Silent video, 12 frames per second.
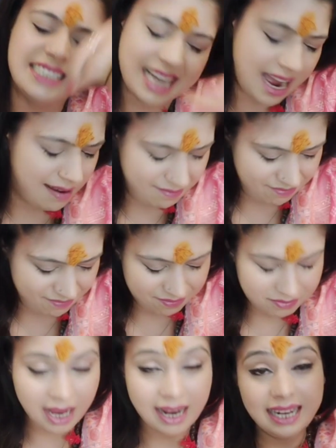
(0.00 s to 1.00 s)
जा
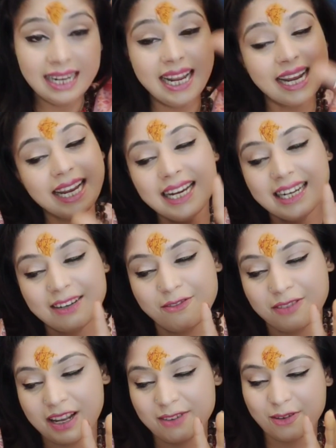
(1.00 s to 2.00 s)
लेकिन
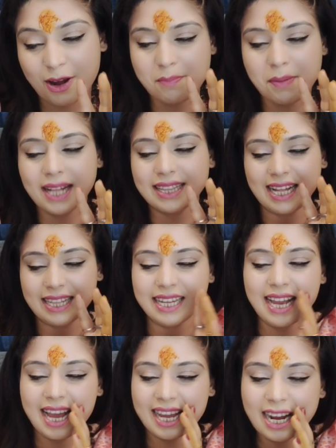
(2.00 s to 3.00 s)
फिर वही बात
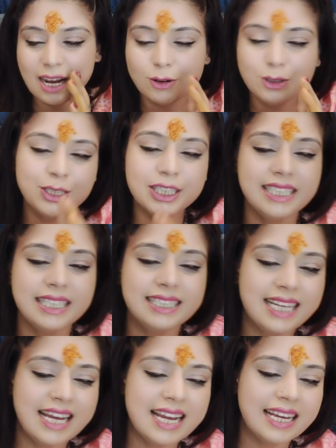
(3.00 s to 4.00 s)
आती है ना कुछ
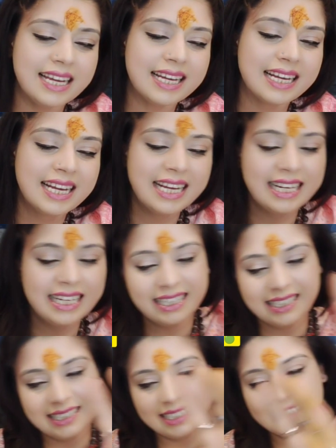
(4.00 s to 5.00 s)
चीज़ें
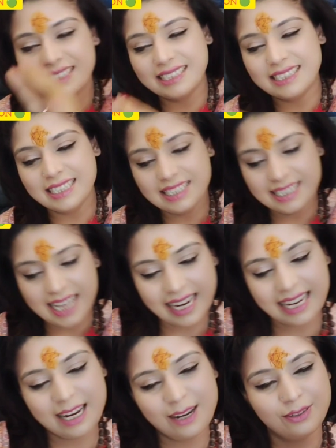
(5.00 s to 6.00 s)

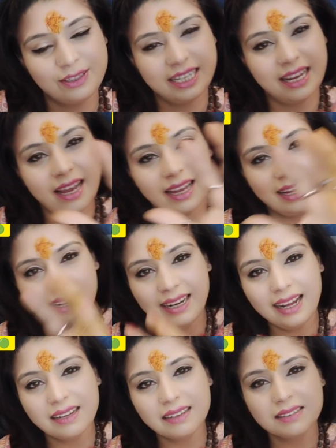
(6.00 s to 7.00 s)
साइकिल होती है है
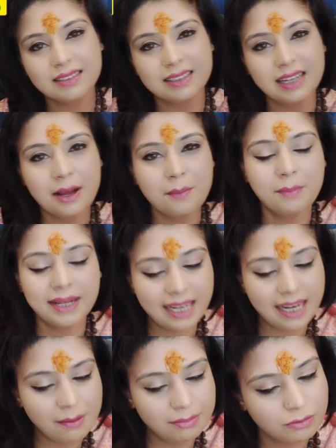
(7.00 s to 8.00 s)
ना
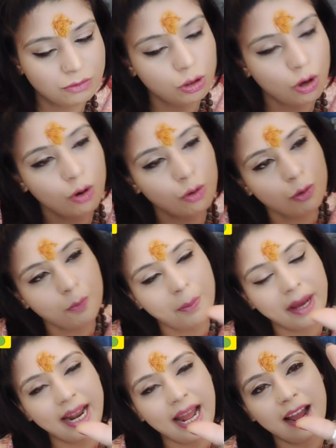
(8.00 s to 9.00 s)
मतलब जो
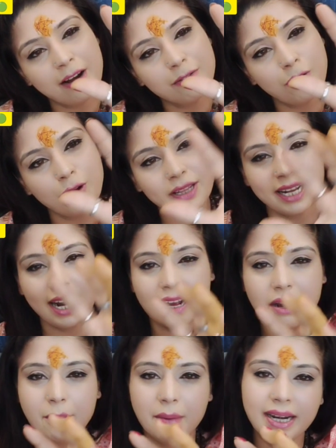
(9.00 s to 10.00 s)
ऊपर है वो इतना
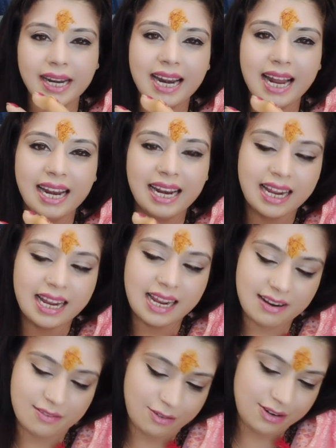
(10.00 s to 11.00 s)
घमंड ना
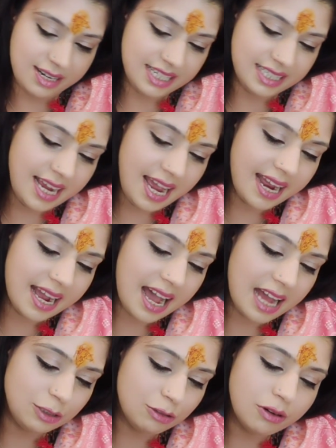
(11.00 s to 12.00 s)
रखे वो नीचे
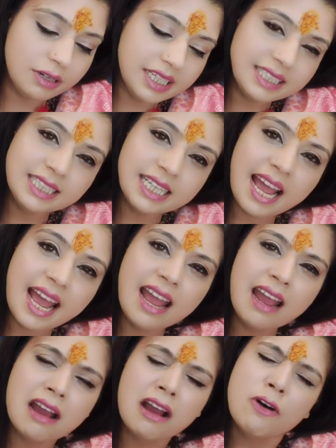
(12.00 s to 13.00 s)
आएगा जो नीचे
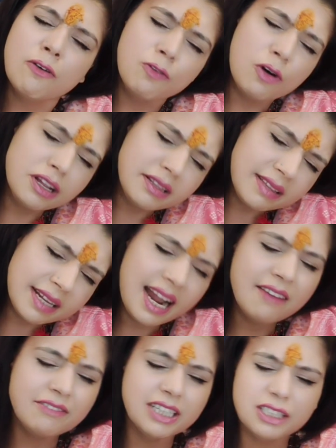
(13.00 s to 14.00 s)
है वो
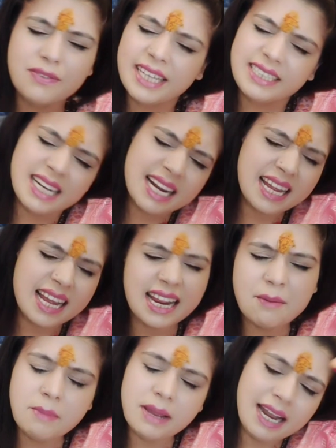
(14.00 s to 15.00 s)
इतना विश्वास रखे
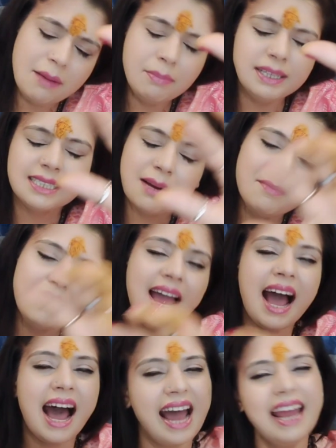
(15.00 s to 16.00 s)
कि मेरा भी समय
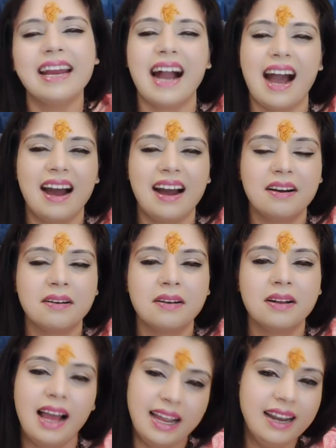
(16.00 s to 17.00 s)
आएगा
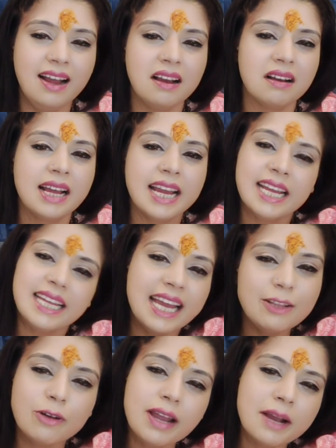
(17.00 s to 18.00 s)
है ना
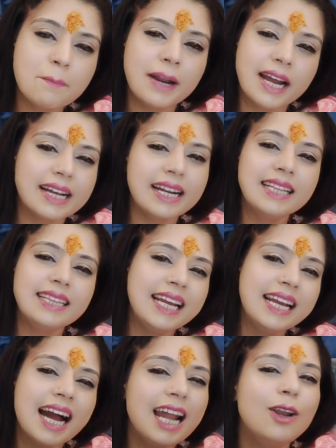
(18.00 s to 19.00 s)
ये तो एक
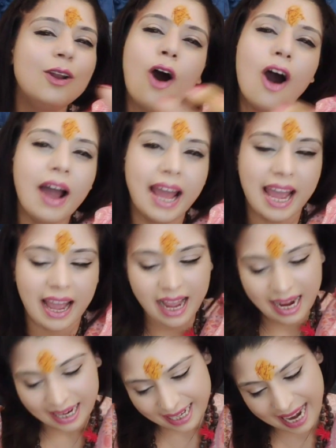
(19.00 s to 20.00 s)
प्रकृति का लॉ है
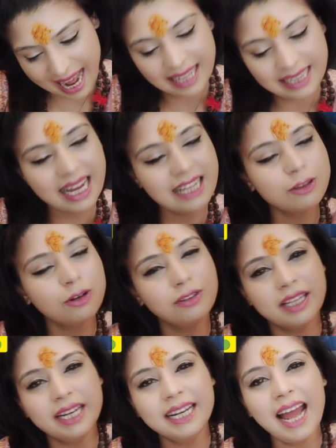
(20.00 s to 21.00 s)
रात है तो
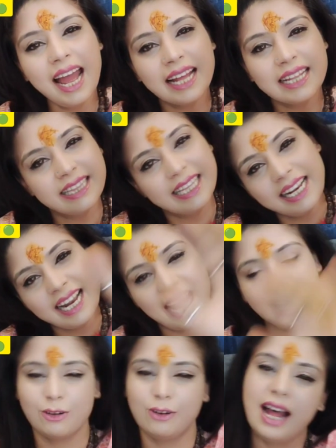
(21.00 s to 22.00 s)
दिन है दिन
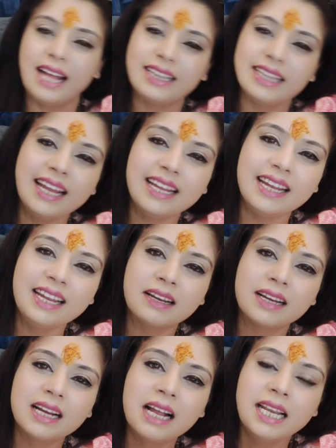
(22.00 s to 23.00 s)
है तो रात आएगी
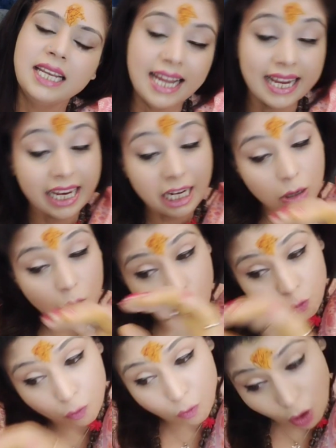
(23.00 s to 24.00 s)
लेकिन
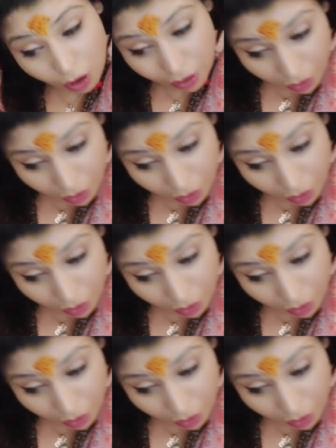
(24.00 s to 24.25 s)
वो